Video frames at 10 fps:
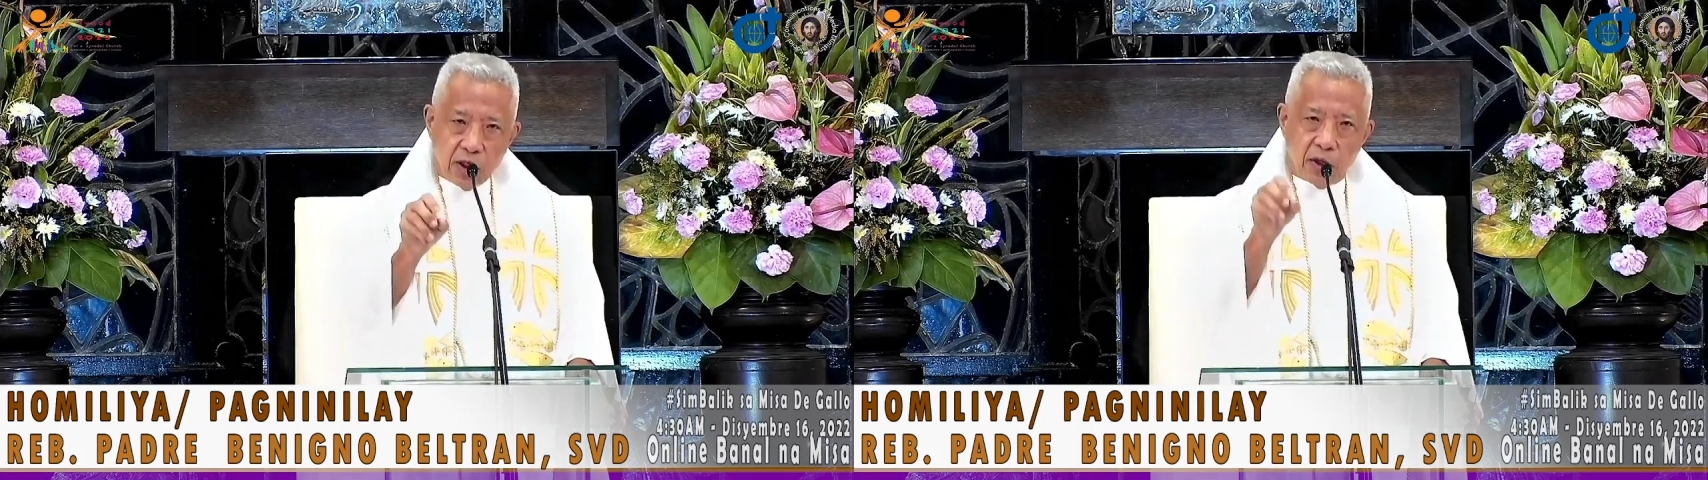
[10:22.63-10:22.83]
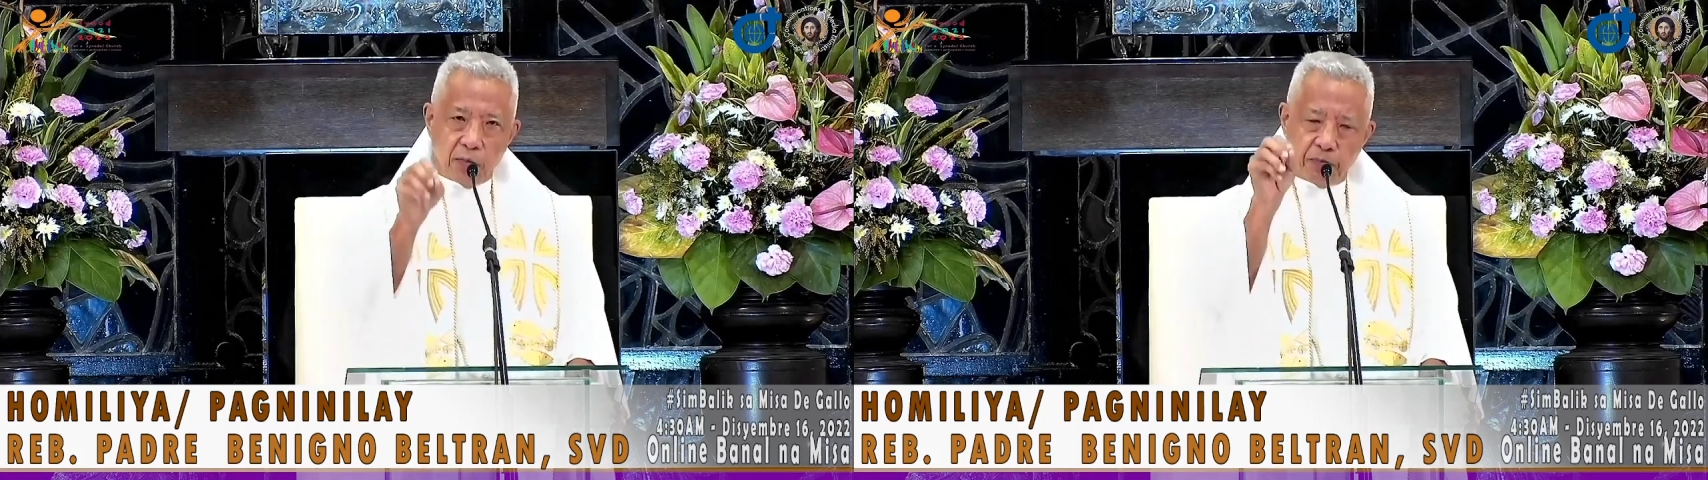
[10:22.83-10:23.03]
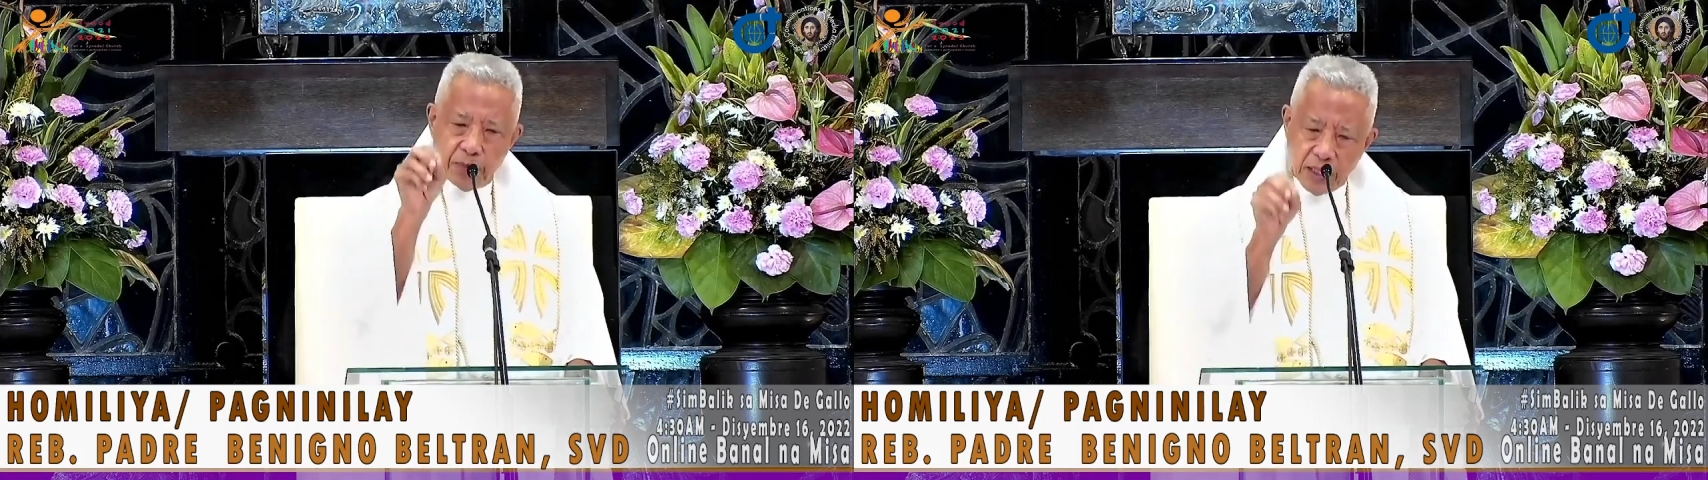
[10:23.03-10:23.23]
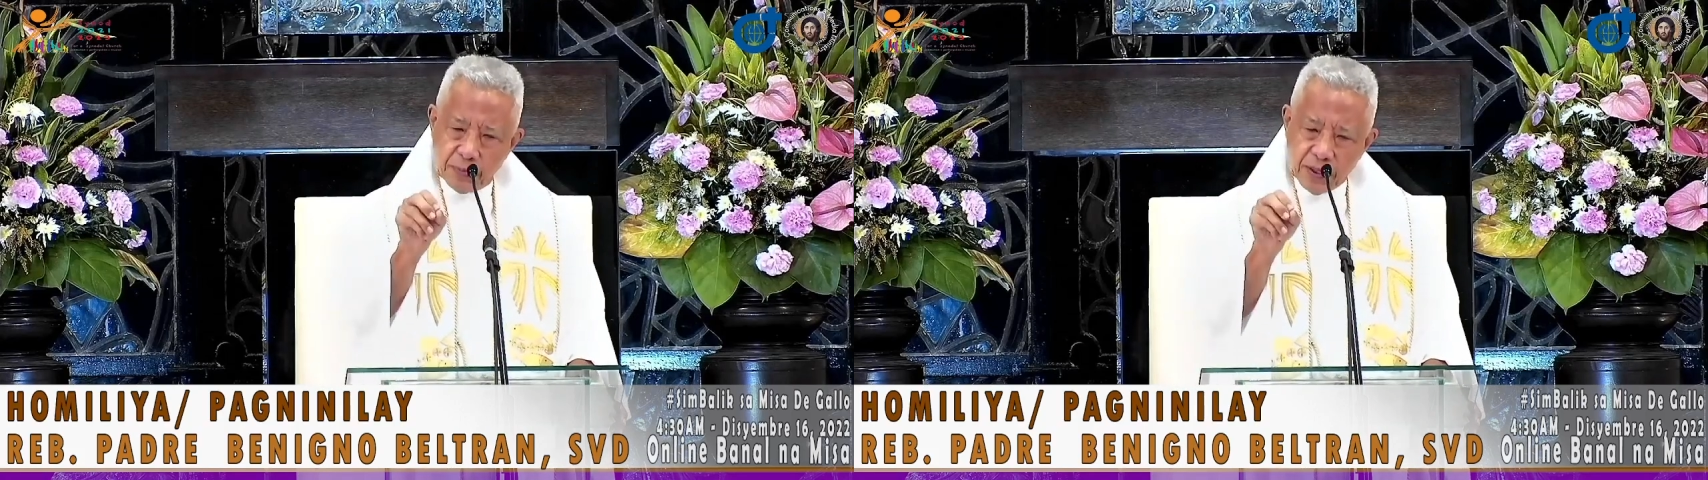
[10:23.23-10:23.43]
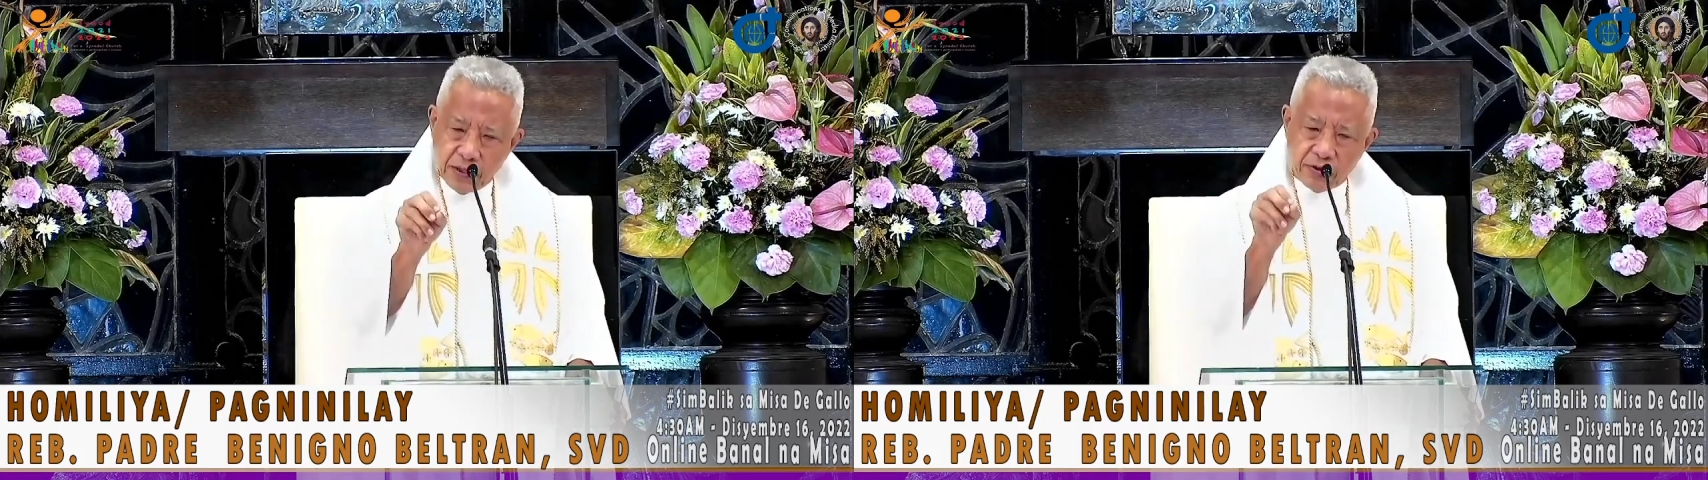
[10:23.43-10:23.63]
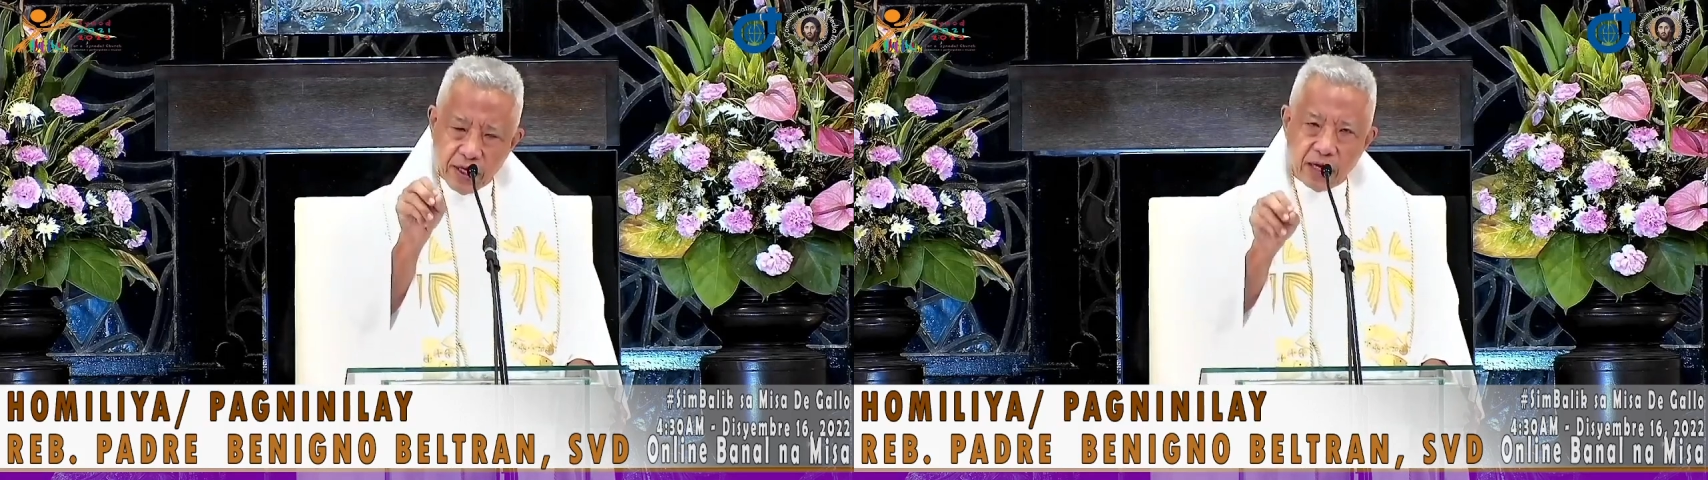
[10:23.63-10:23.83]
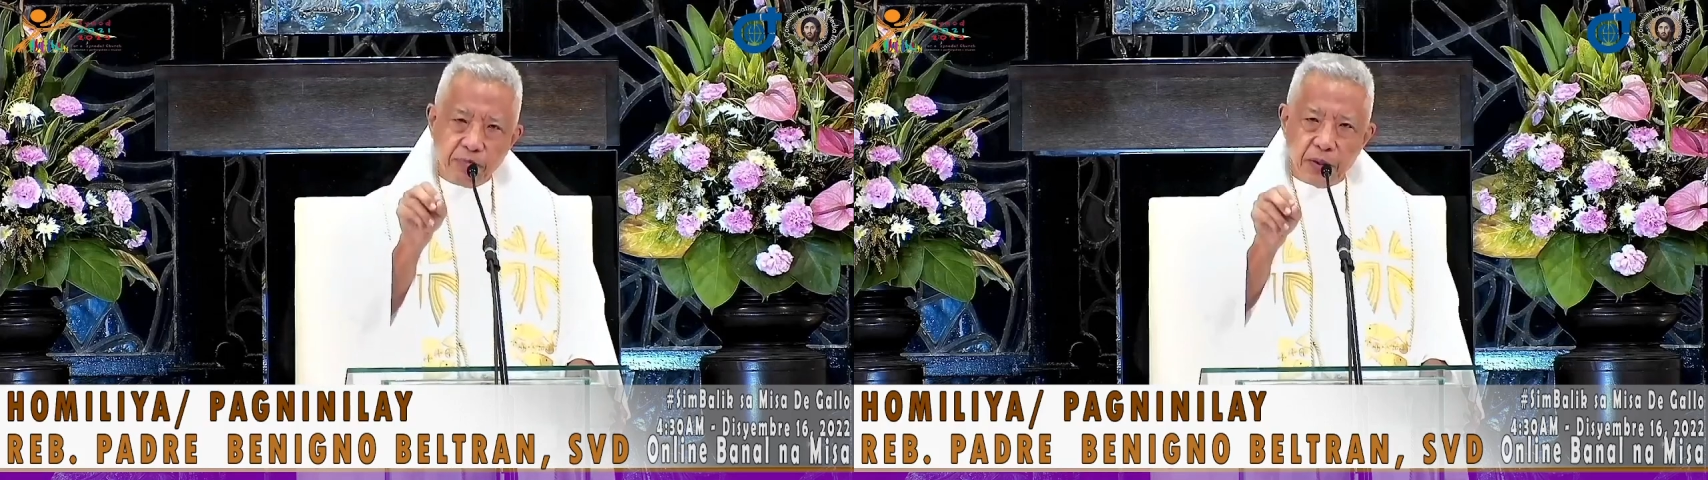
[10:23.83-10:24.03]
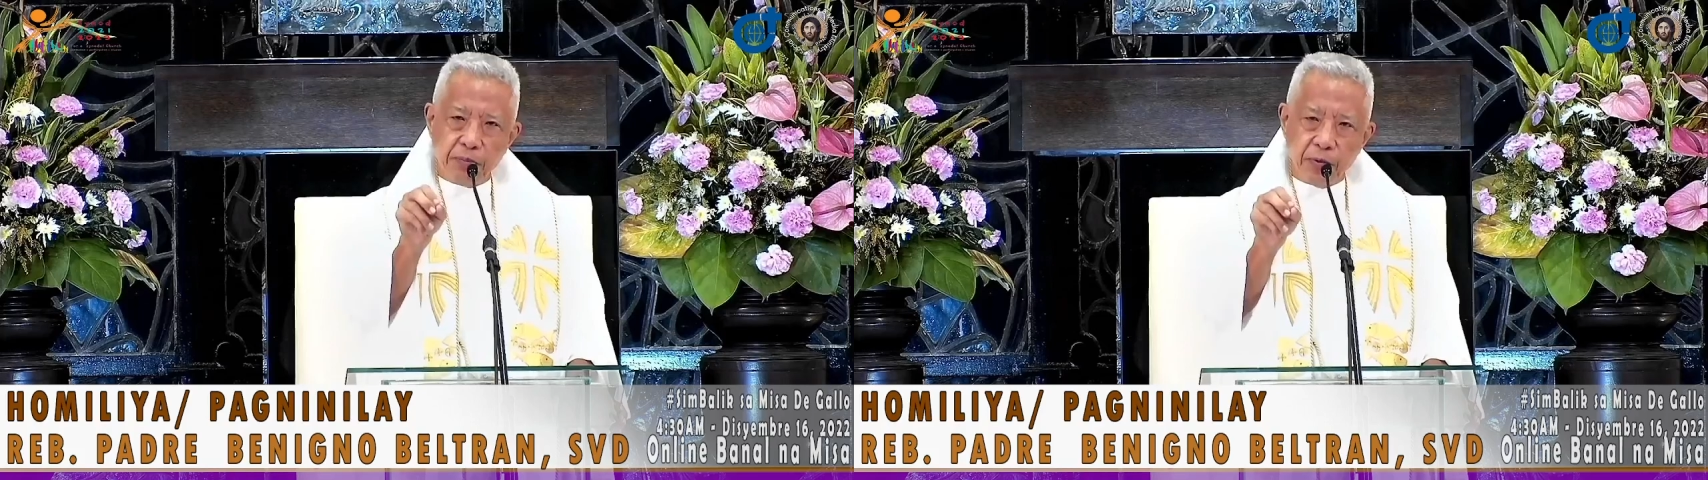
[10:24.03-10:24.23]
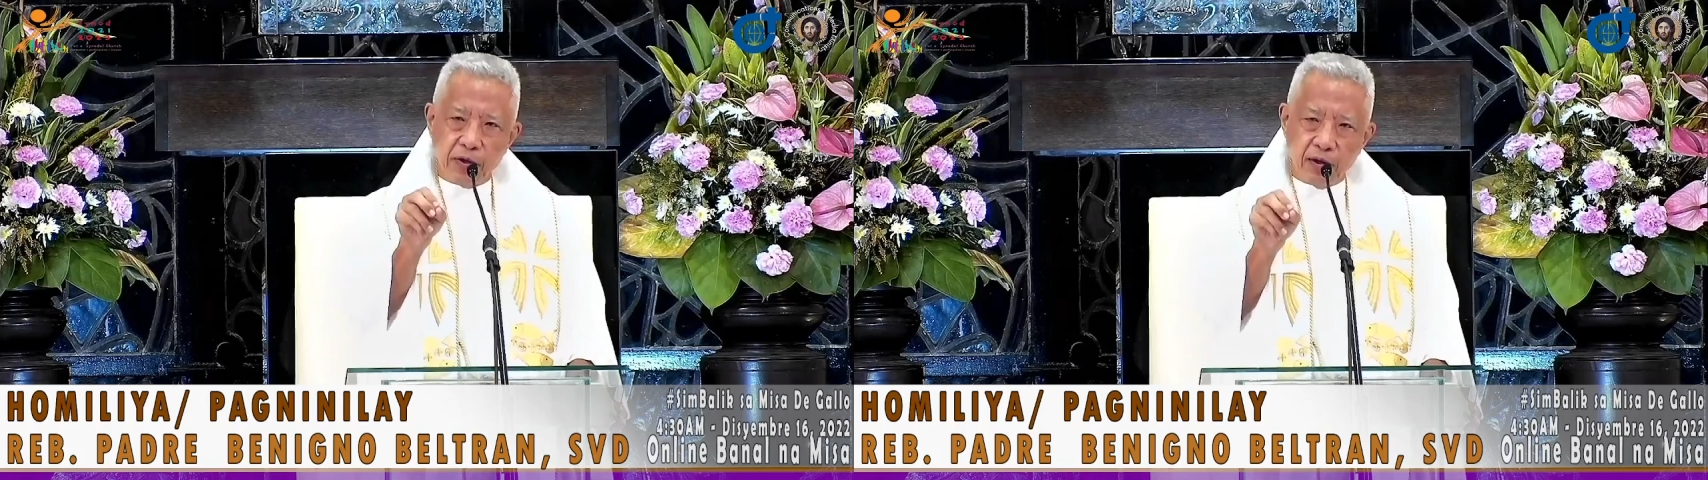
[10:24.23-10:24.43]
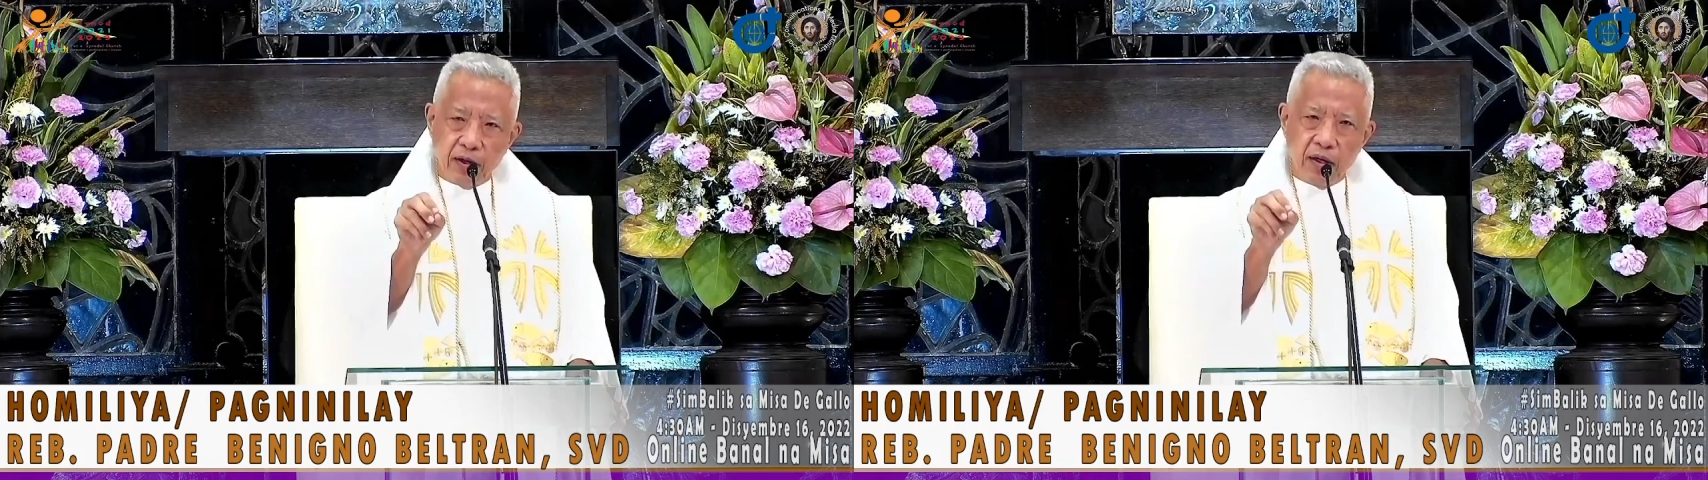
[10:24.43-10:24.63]
of Filipino young
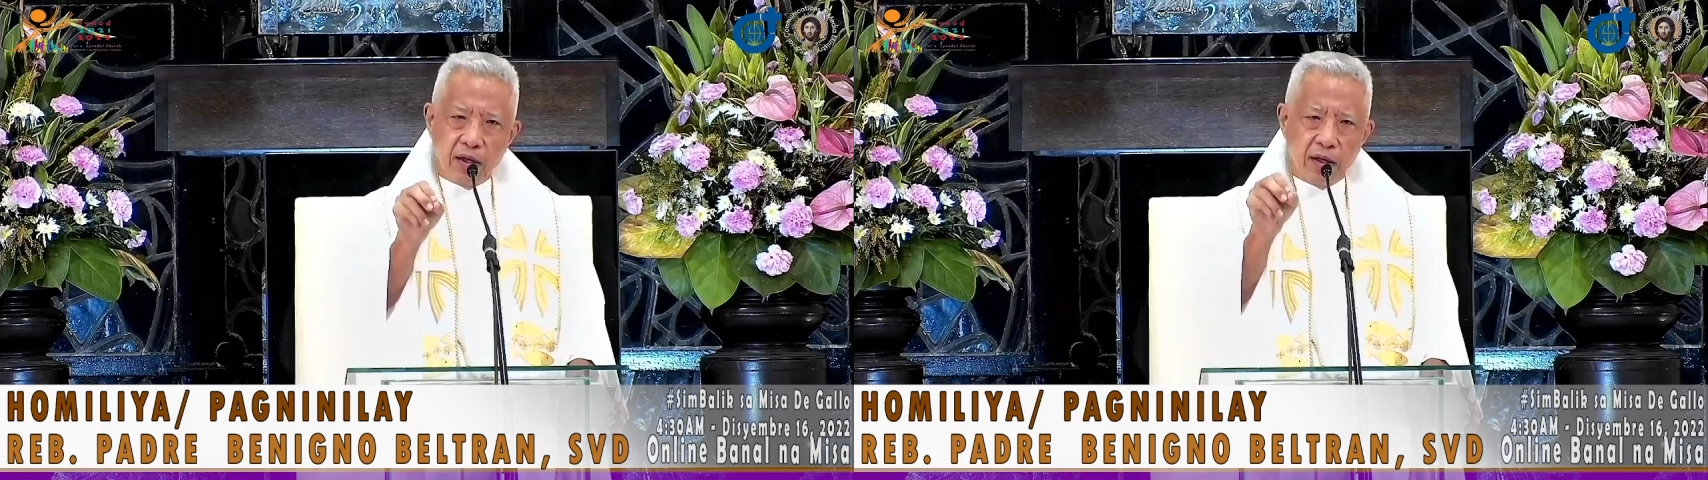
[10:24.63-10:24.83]
people